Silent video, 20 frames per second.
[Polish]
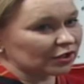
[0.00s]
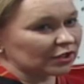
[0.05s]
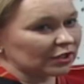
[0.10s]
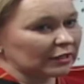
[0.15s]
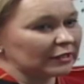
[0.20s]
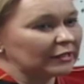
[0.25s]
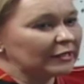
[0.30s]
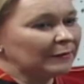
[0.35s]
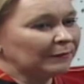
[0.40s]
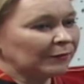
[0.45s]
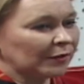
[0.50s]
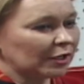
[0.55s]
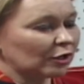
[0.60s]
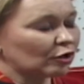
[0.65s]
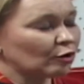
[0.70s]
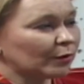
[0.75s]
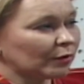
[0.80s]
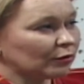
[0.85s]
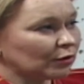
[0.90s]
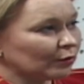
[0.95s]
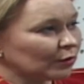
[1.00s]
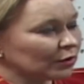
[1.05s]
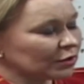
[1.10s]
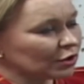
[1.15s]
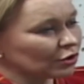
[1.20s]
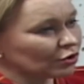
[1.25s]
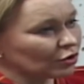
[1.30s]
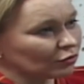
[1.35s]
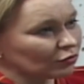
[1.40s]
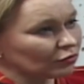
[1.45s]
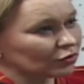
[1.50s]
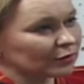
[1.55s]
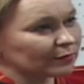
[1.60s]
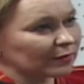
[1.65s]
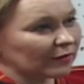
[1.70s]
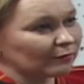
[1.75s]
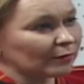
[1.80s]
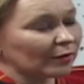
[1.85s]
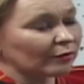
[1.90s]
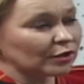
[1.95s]
właśnie jako pełnomocnik rządu do
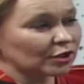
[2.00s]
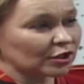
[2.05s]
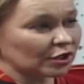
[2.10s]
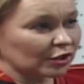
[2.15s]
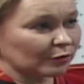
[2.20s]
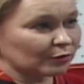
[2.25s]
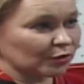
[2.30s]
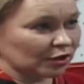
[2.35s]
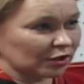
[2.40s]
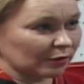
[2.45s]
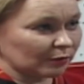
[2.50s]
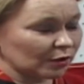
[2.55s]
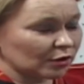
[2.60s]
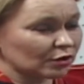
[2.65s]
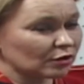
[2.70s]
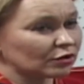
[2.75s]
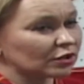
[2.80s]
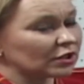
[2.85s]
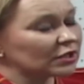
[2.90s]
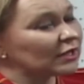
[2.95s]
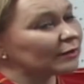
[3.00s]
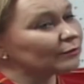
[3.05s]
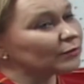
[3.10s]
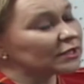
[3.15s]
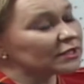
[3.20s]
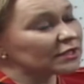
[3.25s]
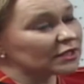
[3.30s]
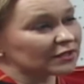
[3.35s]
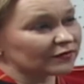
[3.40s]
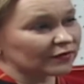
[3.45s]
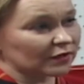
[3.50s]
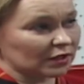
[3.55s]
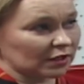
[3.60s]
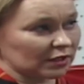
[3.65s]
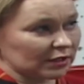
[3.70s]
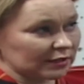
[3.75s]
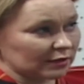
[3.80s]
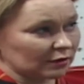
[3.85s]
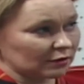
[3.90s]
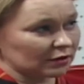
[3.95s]
spraw małej i średniej przedsiębiorczości, dla mnie jest
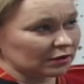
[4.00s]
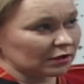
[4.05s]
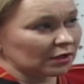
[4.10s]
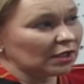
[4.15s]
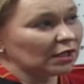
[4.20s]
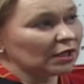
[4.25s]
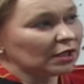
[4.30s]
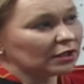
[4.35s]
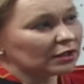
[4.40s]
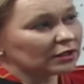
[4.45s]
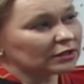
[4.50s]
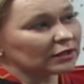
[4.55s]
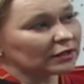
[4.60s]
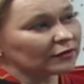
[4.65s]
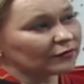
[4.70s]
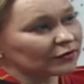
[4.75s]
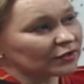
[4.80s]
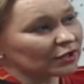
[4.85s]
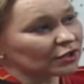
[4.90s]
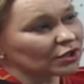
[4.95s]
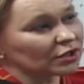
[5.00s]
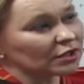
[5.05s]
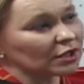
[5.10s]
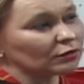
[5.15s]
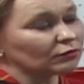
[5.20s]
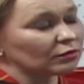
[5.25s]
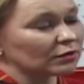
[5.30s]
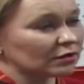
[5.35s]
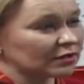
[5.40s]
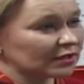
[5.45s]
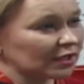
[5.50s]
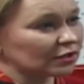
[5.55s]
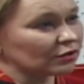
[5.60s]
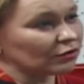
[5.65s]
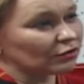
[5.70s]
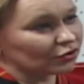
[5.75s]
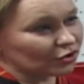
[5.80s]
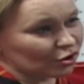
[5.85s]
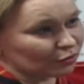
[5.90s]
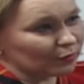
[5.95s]
niezwykle istotne. I te wydarzenia, które
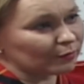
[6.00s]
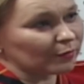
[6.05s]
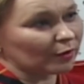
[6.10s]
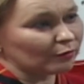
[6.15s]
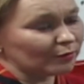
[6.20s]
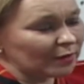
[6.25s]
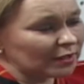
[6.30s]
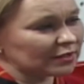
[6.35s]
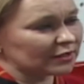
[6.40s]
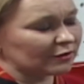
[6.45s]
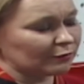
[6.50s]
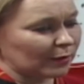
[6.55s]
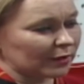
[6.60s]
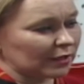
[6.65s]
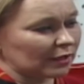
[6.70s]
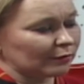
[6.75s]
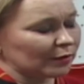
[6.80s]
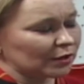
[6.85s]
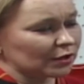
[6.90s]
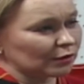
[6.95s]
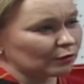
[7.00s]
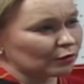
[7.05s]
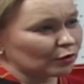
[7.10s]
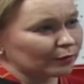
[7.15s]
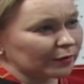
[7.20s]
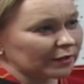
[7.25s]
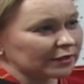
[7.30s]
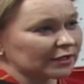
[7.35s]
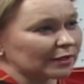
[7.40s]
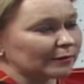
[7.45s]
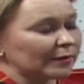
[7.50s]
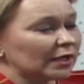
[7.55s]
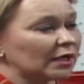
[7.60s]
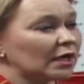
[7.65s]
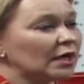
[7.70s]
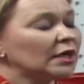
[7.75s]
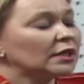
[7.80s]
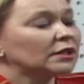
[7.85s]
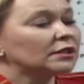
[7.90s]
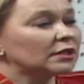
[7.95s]
ostatnio chociażby miały miejsce w Parlamencie Europejskim, jak
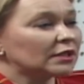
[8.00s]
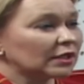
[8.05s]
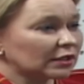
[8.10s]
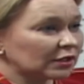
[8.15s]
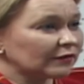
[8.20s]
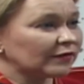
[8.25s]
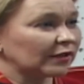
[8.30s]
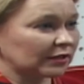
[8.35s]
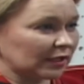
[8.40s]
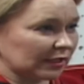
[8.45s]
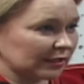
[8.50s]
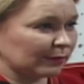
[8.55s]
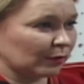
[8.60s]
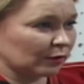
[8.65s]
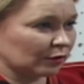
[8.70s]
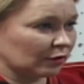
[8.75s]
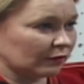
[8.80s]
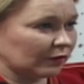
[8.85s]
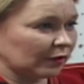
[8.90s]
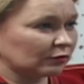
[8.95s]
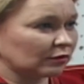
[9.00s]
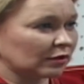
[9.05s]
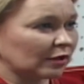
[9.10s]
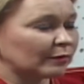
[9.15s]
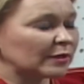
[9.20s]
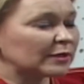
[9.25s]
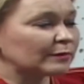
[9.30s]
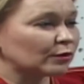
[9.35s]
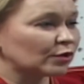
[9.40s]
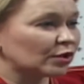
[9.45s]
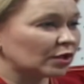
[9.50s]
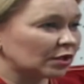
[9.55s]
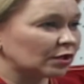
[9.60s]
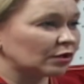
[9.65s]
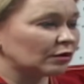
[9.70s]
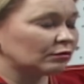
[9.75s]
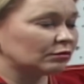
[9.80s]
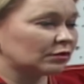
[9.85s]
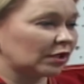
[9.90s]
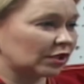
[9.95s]
dyrektywa transportowa, która bezpośrednio
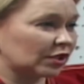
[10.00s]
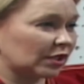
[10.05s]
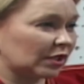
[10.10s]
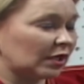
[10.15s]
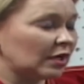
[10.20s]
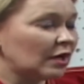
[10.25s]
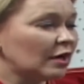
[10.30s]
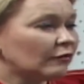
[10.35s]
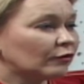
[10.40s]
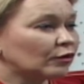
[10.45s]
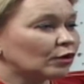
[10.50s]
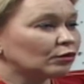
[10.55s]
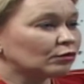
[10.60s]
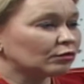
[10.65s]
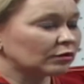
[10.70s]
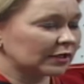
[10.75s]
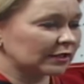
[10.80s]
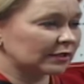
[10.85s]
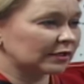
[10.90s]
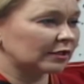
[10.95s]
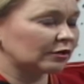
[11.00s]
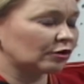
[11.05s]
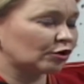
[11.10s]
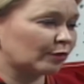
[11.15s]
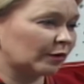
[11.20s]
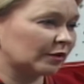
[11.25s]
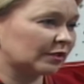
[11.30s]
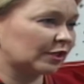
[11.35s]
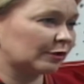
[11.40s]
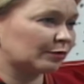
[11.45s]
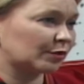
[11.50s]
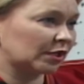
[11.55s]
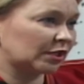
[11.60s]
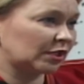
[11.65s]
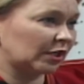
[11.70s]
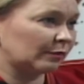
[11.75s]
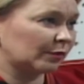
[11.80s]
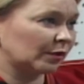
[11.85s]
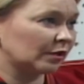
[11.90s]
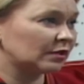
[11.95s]
bezpośrednio uderza konkurencyjność polskich
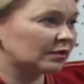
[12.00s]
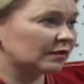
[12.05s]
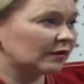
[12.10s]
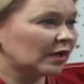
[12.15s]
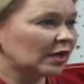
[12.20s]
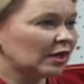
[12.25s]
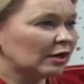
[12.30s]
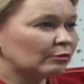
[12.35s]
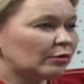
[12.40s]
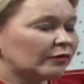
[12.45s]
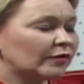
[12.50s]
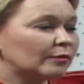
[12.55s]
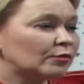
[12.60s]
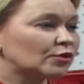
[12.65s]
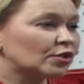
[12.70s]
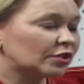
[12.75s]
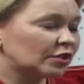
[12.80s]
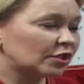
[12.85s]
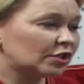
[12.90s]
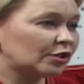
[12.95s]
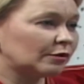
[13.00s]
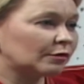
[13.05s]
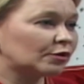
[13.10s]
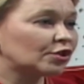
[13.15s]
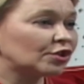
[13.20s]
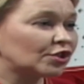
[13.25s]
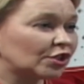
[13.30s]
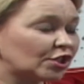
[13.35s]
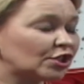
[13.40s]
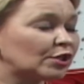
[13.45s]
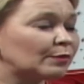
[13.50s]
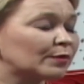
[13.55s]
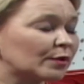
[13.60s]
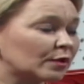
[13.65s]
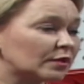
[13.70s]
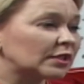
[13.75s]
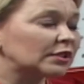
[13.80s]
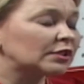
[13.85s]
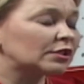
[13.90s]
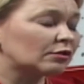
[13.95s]
przedsiębiorstw, bowiem 30%, no właśnie, 30
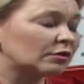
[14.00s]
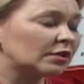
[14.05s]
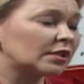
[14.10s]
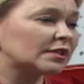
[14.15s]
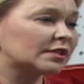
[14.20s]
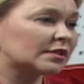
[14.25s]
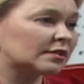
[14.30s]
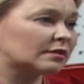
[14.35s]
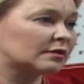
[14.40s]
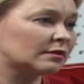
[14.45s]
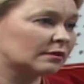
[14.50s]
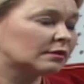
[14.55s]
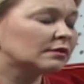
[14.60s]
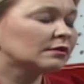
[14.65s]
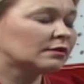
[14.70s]
to jest... Chciałem,